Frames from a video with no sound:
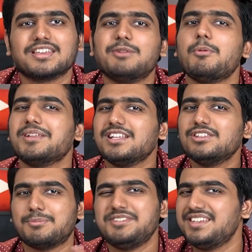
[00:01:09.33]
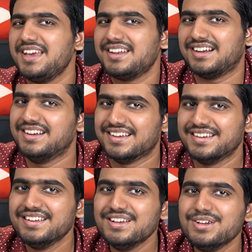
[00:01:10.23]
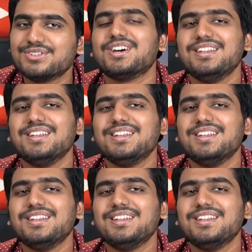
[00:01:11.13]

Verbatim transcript: எப்போ பார்த்தாலும் தப்பிச்சிட்டே இருக்காங்க ஸோ